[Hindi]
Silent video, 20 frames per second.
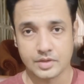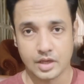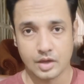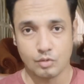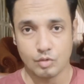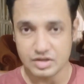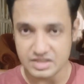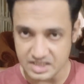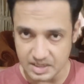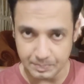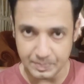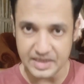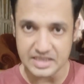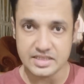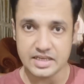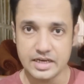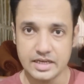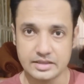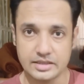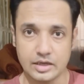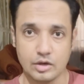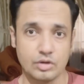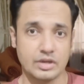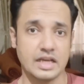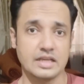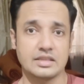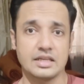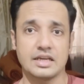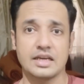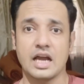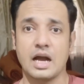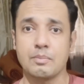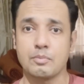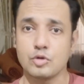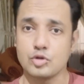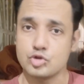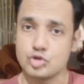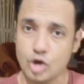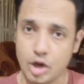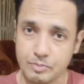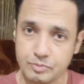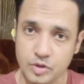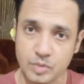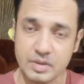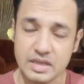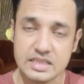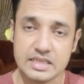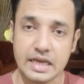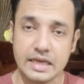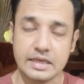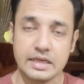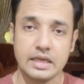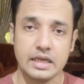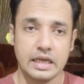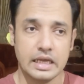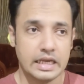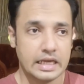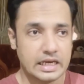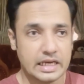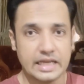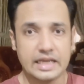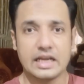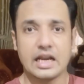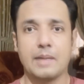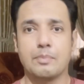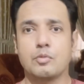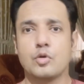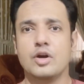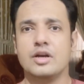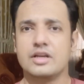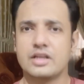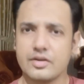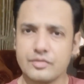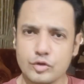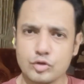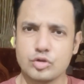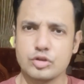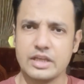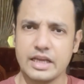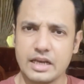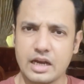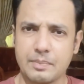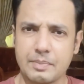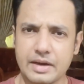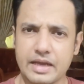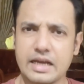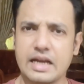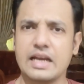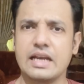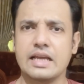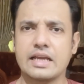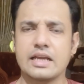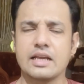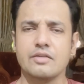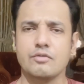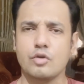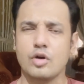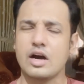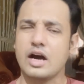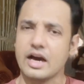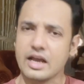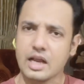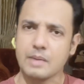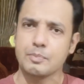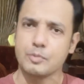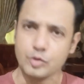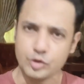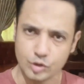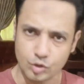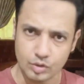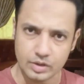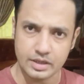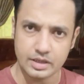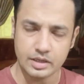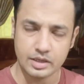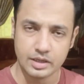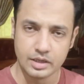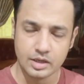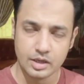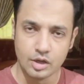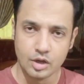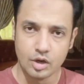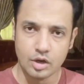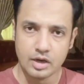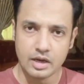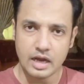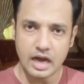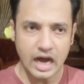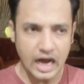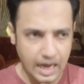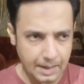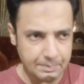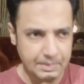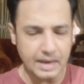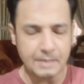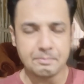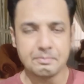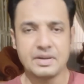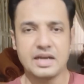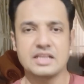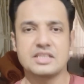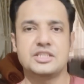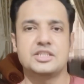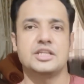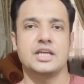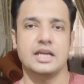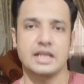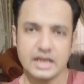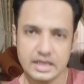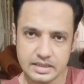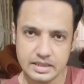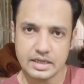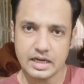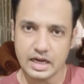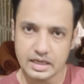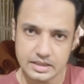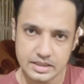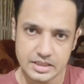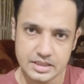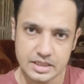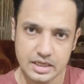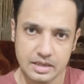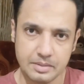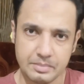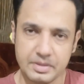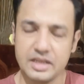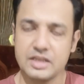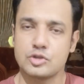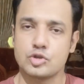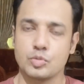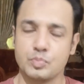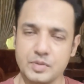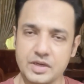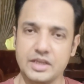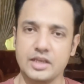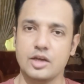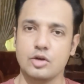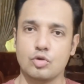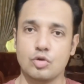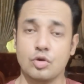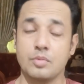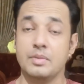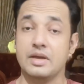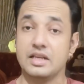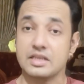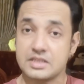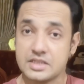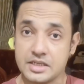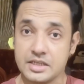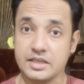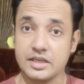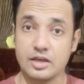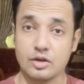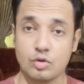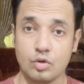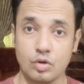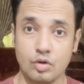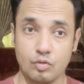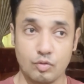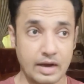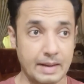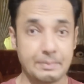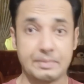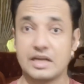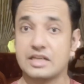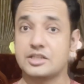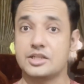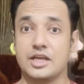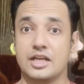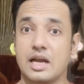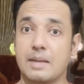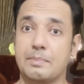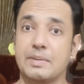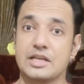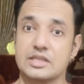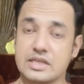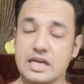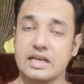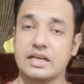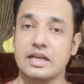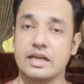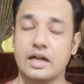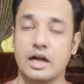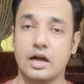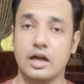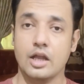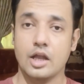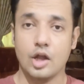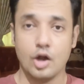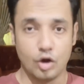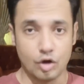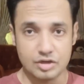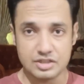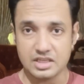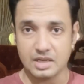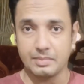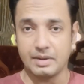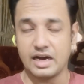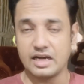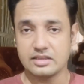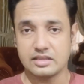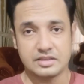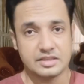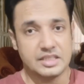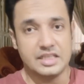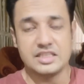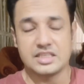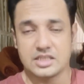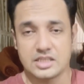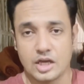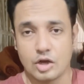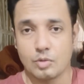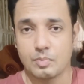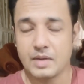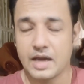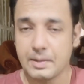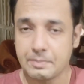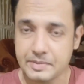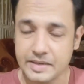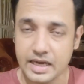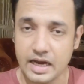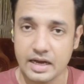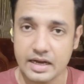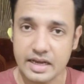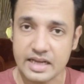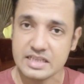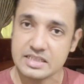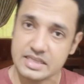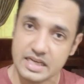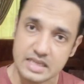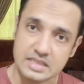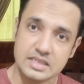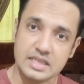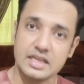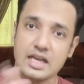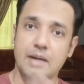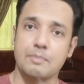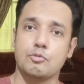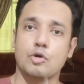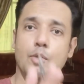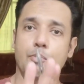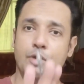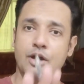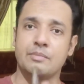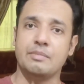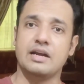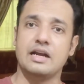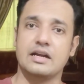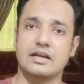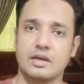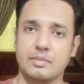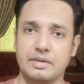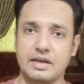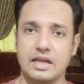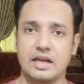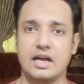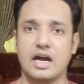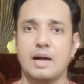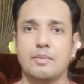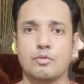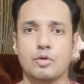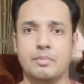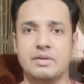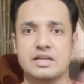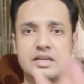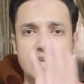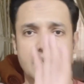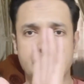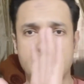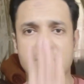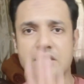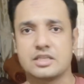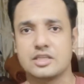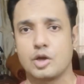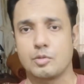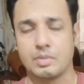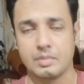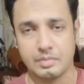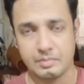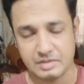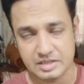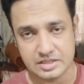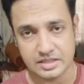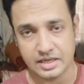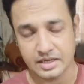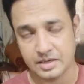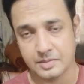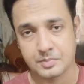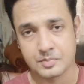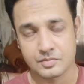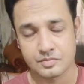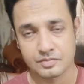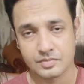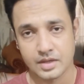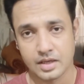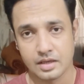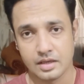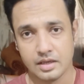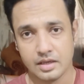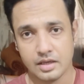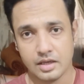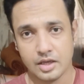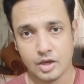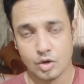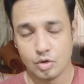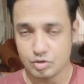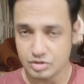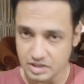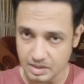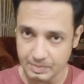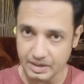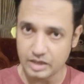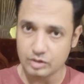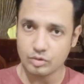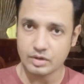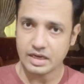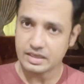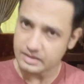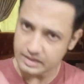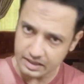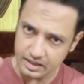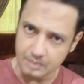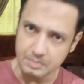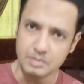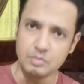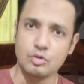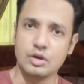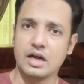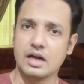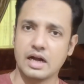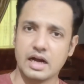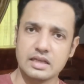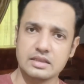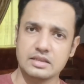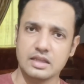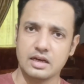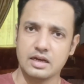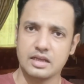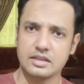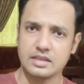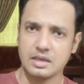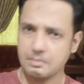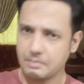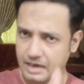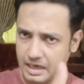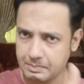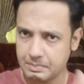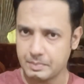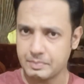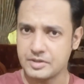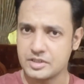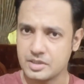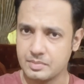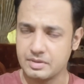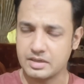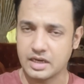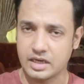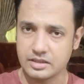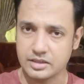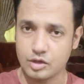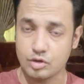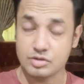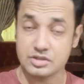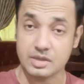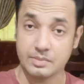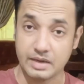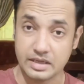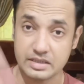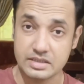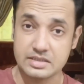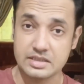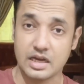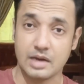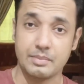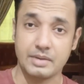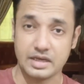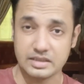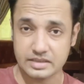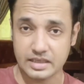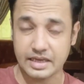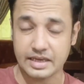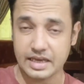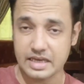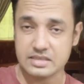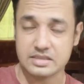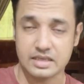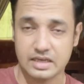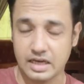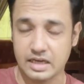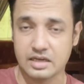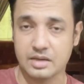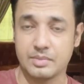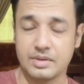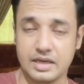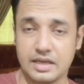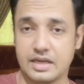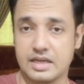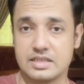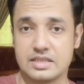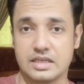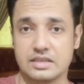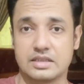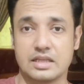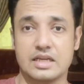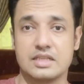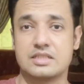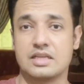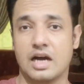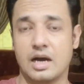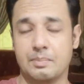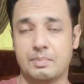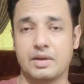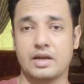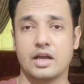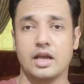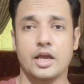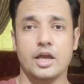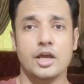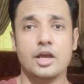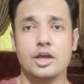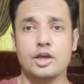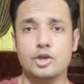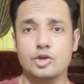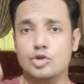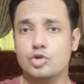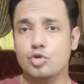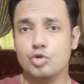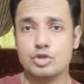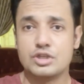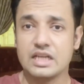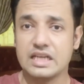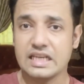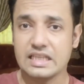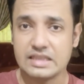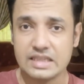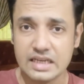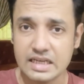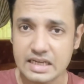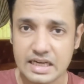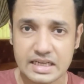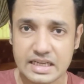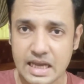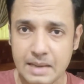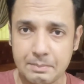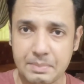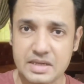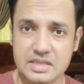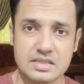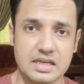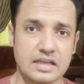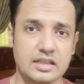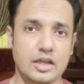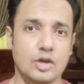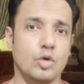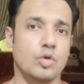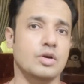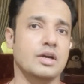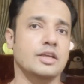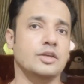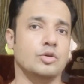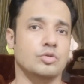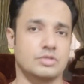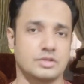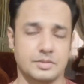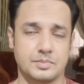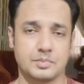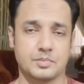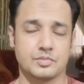वो इससे पैसे लेता है और कहता है कि आपको जॉब तो मिल जाएगी लेकिन आपको इंटरव्यू तो देना पड़ेगा लेकिन वो खाना पूरी होगी आप अपना चेहरा दिखा दीजिए मेरे सुपीरियर को मेरे सीनियर को वो आपका चेहरा पहचान लेगा और उसके बाद तीस हज़ार रुपये आपके आ गए जैसे ही आपको अपॉइंटमेंट लेटर मिलेगा आपको बल्कि बीस हज़ार रुपये भी मिल जाएंगे उसके बाद वो कहता है कि अभी मुलाकात कर लेते हैं बाइक पे पीछे बिठाता है और उसके बाद इस्लामाबाद के एक ऐसे इलाके में लेके जाता है जहाँ पर यूजली दिन के टाइम पर ज़्यादा लोग नहीं होते